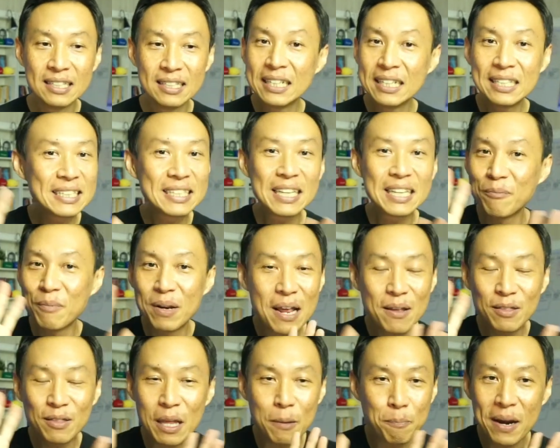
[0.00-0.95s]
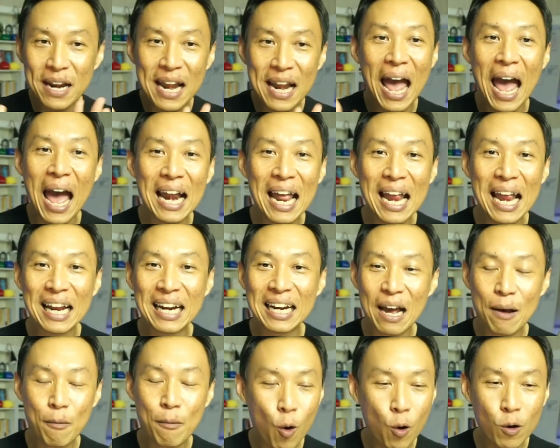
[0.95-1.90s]
ซึ่งจริงๆไม่ได้ติดปัญหาอะไรเลย
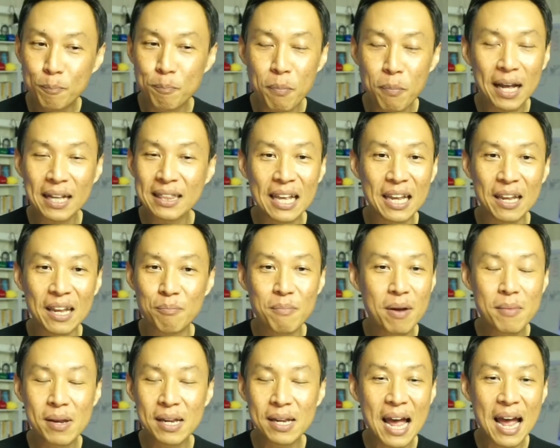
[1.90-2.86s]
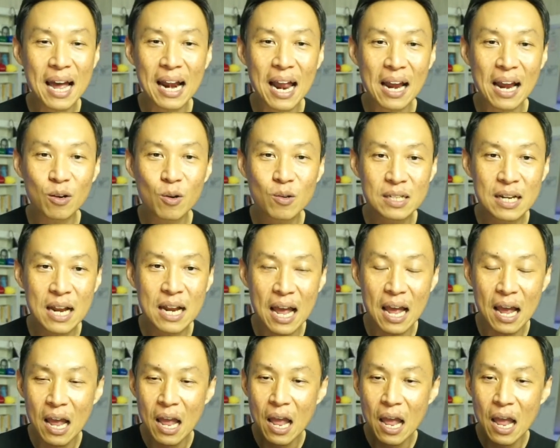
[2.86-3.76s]
นะครับคนปกติไม่มีทางรันโฆษณา